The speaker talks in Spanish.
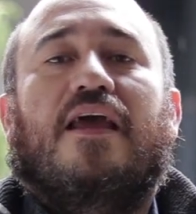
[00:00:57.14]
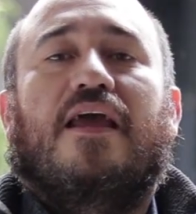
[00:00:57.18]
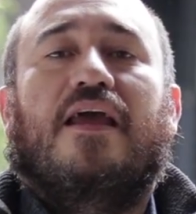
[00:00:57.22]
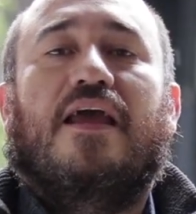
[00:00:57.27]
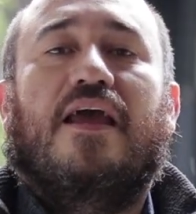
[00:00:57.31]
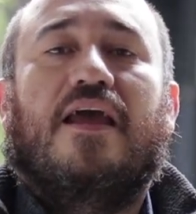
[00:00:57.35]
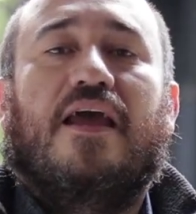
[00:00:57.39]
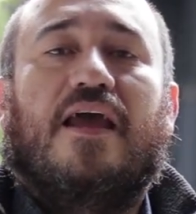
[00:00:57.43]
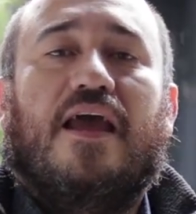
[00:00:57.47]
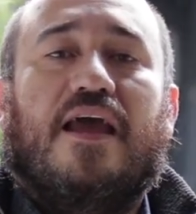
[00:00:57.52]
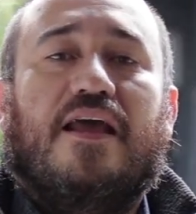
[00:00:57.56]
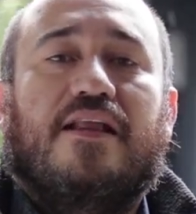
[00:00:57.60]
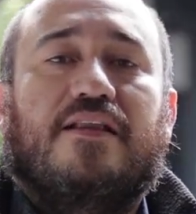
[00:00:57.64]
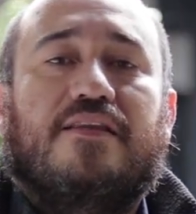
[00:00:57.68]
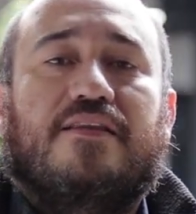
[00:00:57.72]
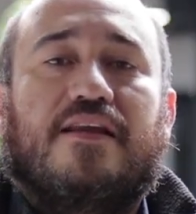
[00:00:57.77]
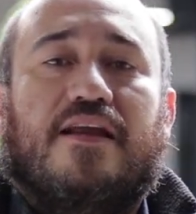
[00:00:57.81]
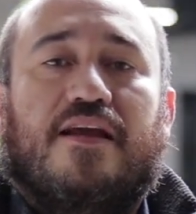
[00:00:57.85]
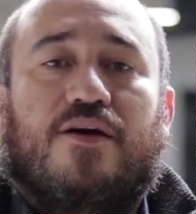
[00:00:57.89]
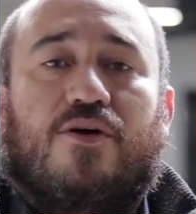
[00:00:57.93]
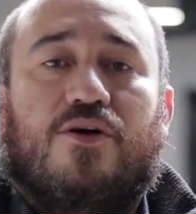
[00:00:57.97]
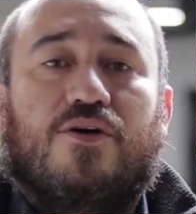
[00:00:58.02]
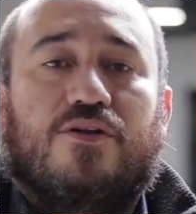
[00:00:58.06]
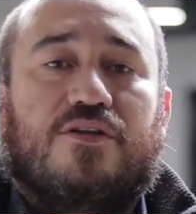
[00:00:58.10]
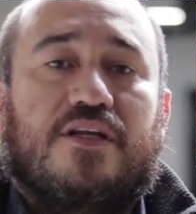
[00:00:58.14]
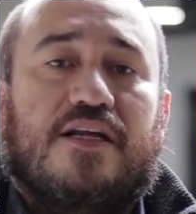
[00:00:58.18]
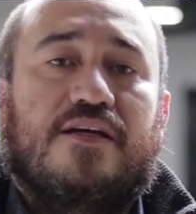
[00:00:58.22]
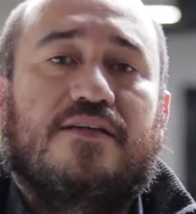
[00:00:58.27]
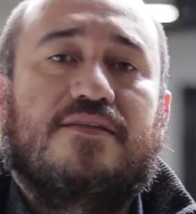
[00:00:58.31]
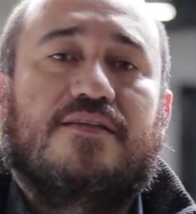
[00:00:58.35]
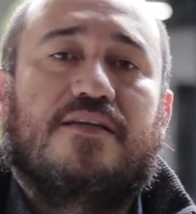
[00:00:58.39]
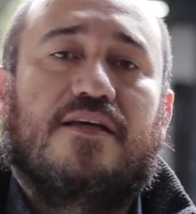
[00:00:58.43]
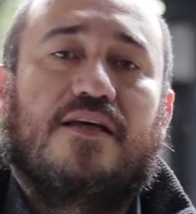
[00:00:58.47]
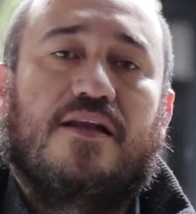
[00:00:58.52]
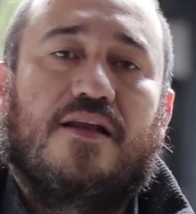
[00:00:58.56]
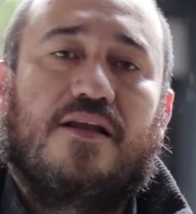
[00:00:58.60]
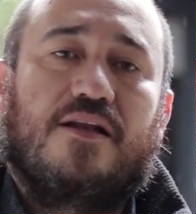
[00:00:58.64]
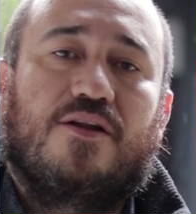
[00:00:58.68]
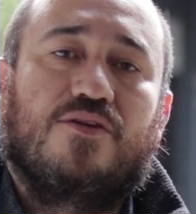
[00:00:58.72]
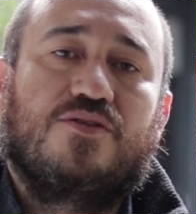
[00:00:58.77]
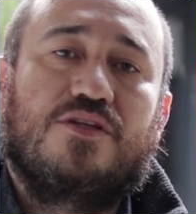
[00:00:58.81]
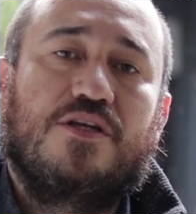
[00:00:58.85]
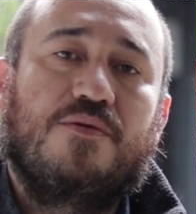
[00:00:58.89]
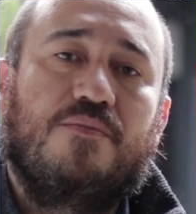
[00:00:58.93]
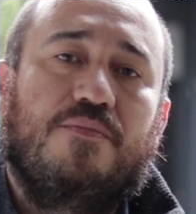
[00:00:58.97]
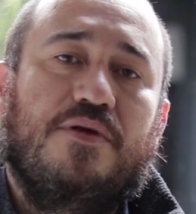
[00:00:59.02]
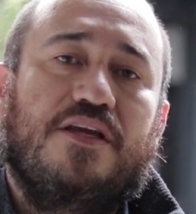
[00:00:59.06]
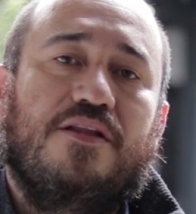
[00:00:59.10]
eh, entre otras, eh,
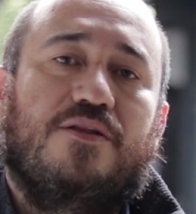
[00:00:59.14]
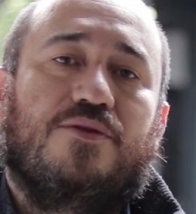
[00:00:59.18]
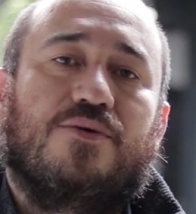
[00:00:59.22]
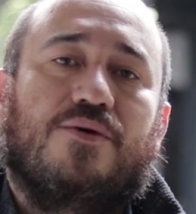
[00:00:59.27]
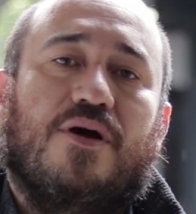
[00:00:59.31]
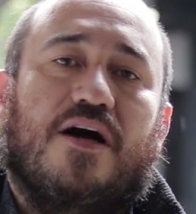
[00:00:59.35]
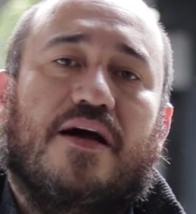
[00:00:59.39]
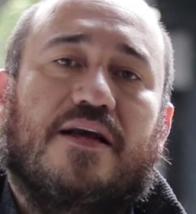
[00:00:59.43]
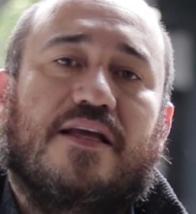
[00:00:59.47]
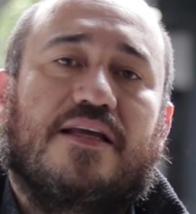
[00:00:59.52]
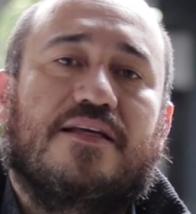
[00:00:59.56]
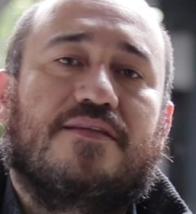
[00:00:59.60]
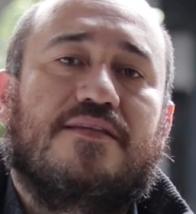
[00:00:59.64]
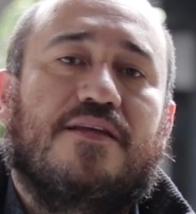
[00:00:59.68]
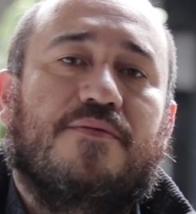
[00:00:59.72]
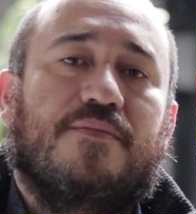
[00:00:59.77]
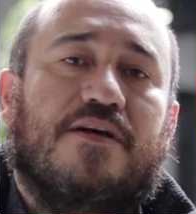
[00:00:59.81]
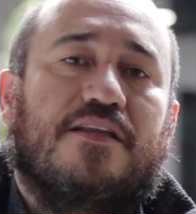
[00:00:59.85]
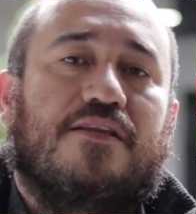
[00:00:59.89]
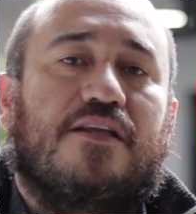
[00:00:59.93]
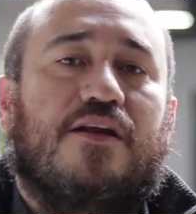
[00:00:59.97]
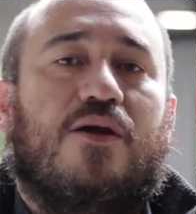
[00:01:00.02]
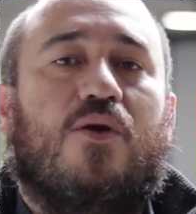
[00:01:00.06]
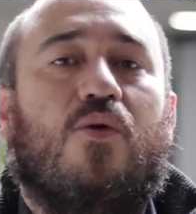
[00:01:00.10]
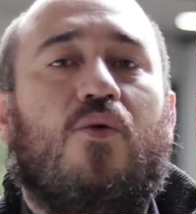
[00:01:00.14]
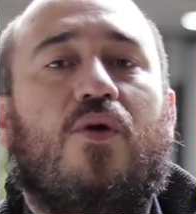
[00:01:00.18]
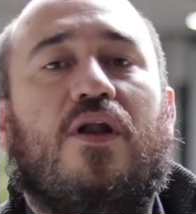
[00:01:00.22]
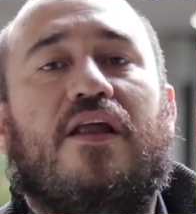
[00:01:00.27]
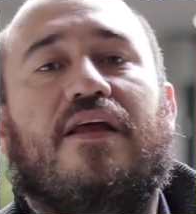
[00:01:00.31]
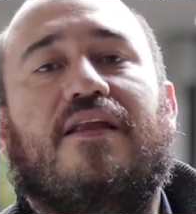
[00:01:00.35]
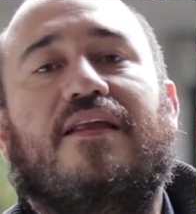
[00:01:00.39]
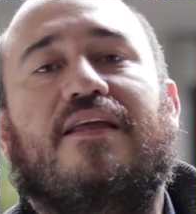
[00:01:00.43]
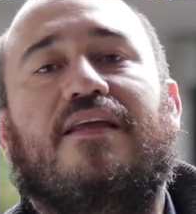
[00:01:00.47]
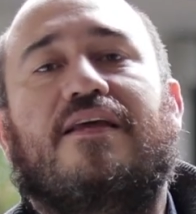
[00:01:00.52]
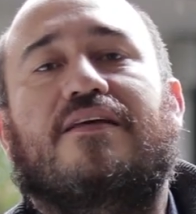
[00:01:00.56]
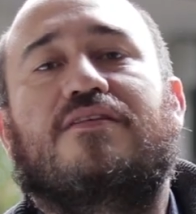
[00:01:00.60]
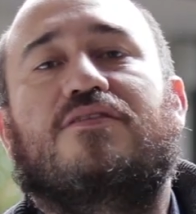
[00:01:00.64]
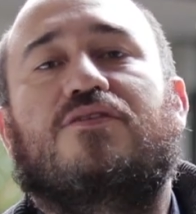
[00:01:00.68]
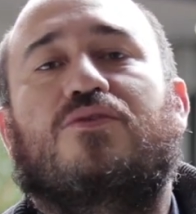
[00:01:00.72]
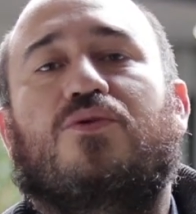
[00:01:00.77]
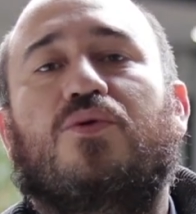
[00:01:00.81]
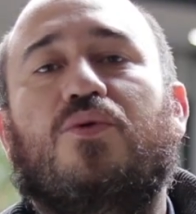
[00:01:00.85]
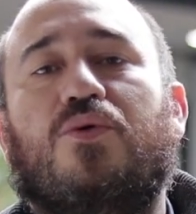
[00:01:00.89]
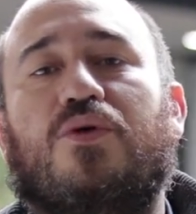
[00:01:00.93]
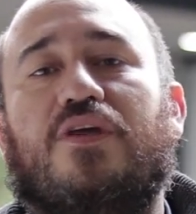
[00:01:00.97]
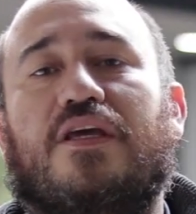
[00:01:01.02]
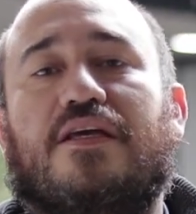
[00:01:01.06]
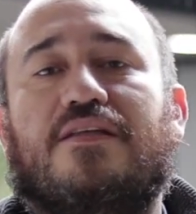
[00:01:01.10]
los invito a que se matriculen y
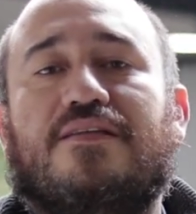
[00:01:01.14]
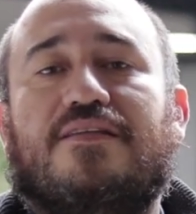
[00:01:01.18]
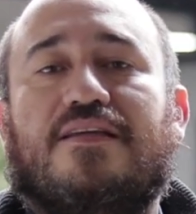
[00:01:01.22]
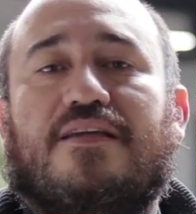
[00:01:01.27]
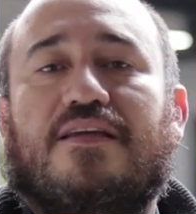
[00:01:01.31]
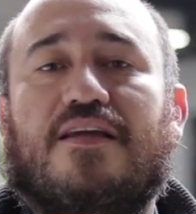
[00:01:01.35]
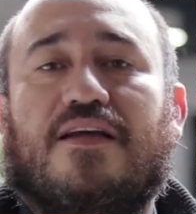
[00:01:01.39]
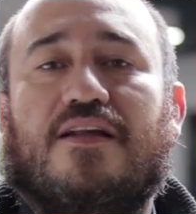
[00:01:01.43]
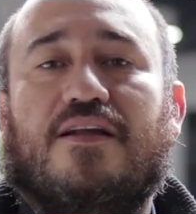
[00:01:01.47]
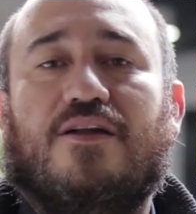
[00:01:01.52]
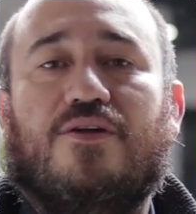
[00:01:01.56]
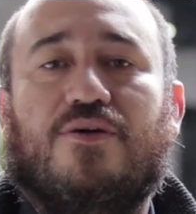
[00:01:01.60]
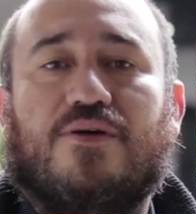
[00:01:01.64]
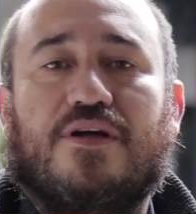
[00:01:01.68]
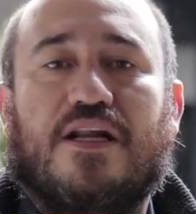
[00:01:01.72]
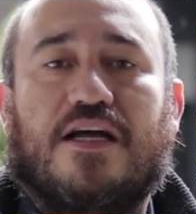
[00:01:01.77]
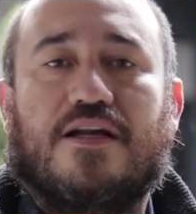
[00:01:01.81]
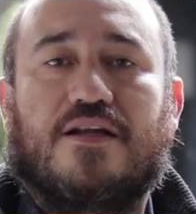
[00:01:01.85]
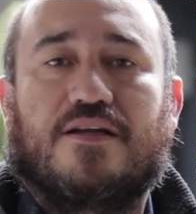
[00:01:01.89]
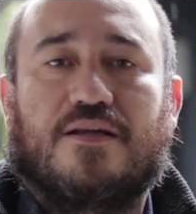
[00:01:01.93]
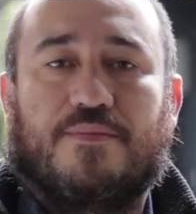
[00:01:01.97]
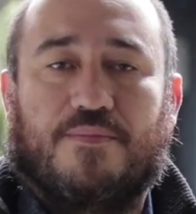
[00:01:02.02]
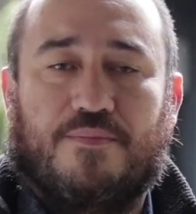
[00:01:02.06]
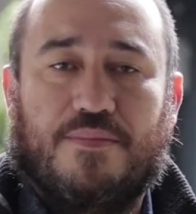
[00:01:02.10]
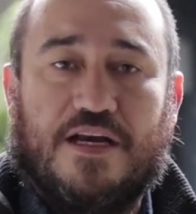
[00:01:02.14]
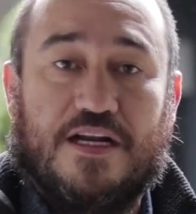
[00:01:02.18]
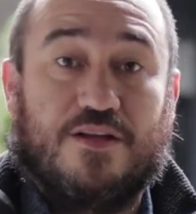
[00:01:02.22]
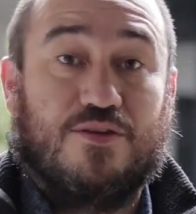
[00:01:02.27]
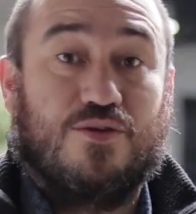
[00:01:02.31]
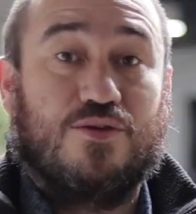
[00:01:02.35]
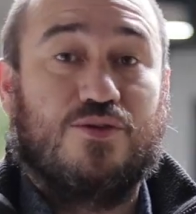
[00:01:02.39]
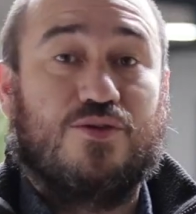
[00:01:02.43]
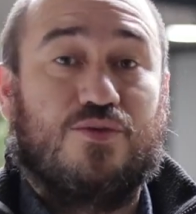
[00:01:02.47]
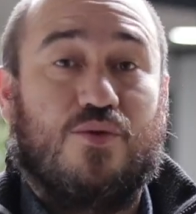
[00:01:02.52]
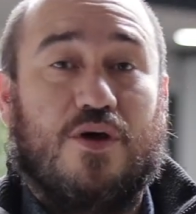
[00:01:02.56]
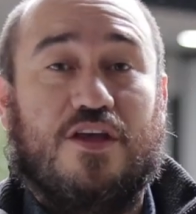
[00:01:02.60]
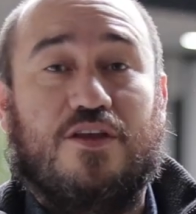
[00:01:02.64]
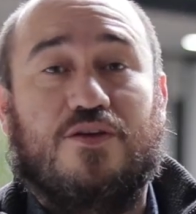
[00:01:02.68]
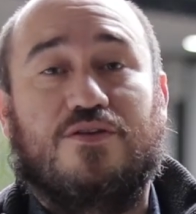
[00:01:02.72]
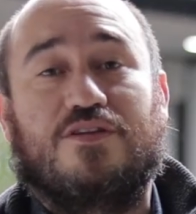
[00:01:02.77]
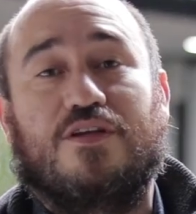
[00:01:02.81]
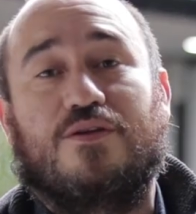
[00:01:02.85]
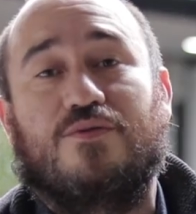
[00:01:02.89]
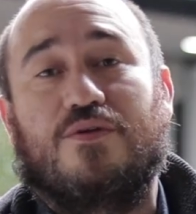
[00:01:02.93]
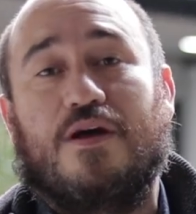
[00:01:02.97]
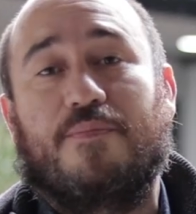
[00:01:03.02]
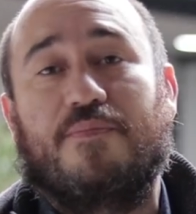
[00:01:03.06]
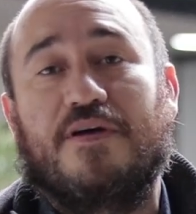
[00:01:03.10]
estudien si quieren lograr ver sus
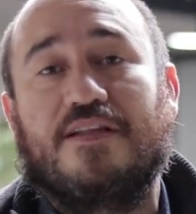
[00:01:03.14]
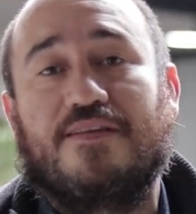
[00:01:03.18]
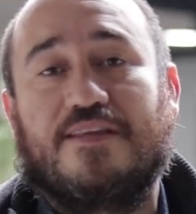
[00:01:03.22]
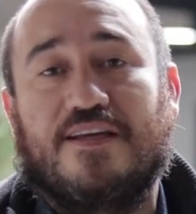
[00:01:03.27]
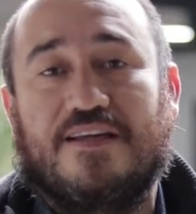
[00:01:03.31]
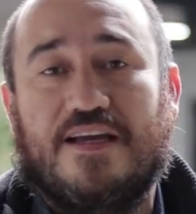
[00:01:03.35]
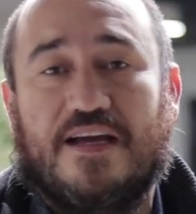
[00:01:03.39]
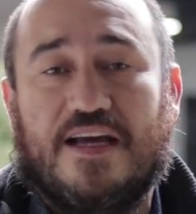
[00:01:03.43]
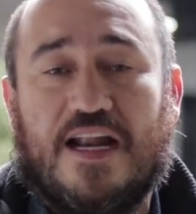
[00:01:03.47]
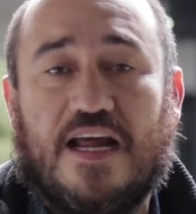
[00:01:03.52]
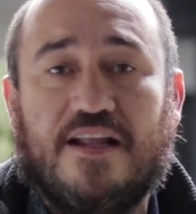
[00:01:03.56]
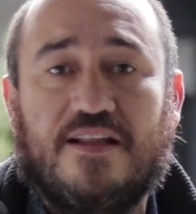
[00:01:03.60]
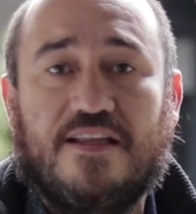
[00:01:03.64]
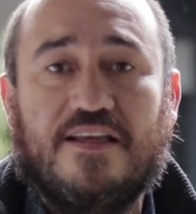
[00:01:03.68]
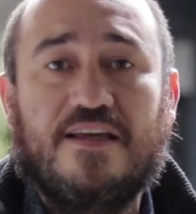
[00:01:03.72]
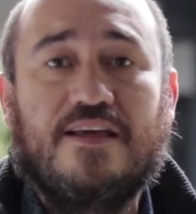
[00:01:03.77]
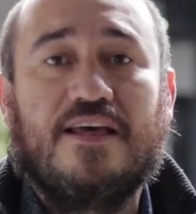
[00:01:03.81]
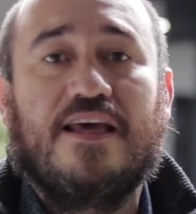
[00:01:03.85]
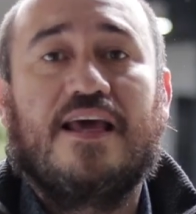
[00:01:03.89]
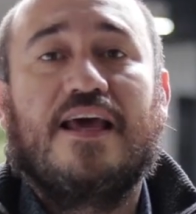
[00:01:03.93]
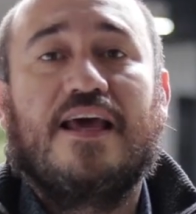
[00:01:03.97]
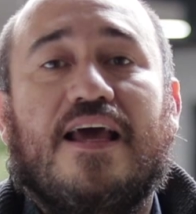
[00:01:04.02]
sueños en una pantalla grande,